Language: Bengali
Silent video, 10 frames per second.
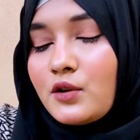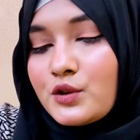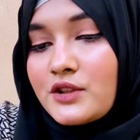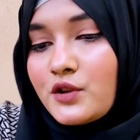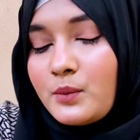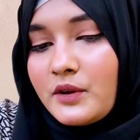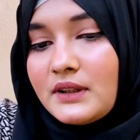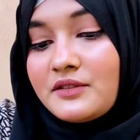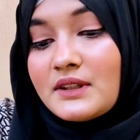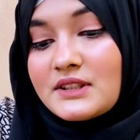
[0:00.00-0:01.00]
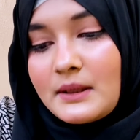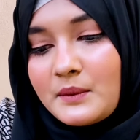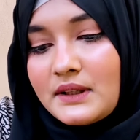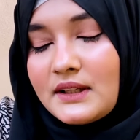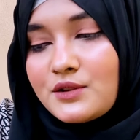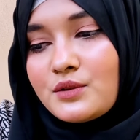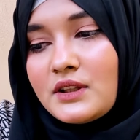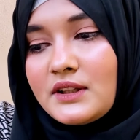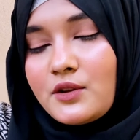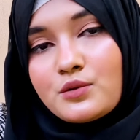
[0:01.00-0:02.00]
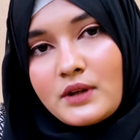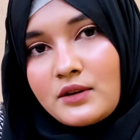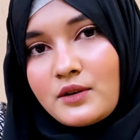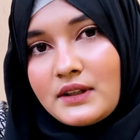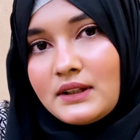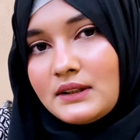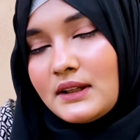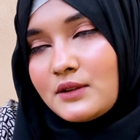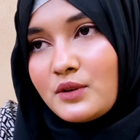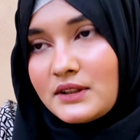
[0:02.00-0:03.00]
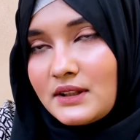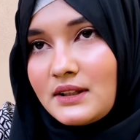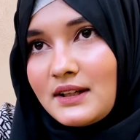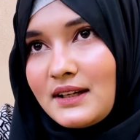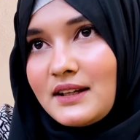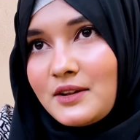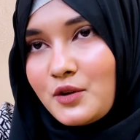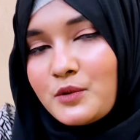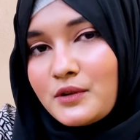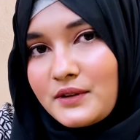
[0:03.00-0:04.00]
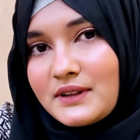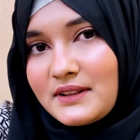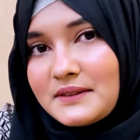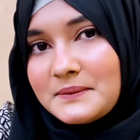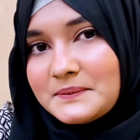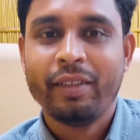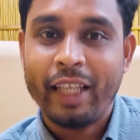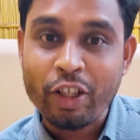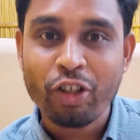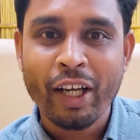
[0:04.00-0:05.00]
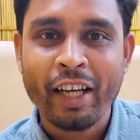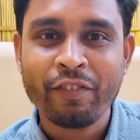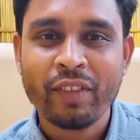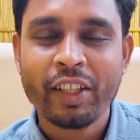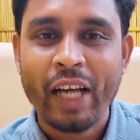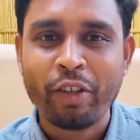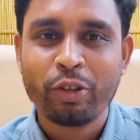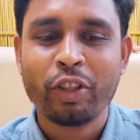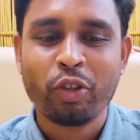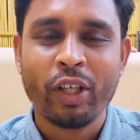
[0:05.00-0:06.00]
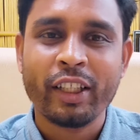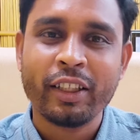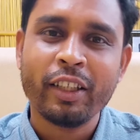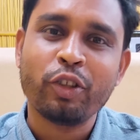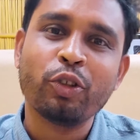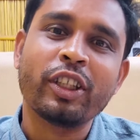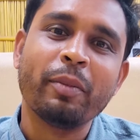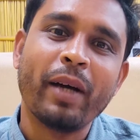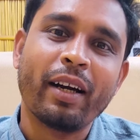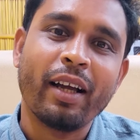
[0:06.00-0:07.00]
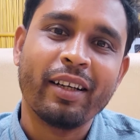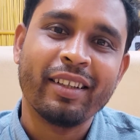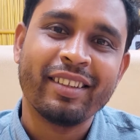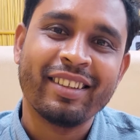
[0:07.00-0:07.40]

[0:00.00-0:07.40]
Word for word: রোজার সময় ইফতার সামনে নিয়ে যদি কেউ দোয়া করে তার দোয়াটা আল্লাহ কবুল করে দেন দেড়শো টাকার ইফতার ট্রাই করতে চলে এসেছি জুসি বার্গারে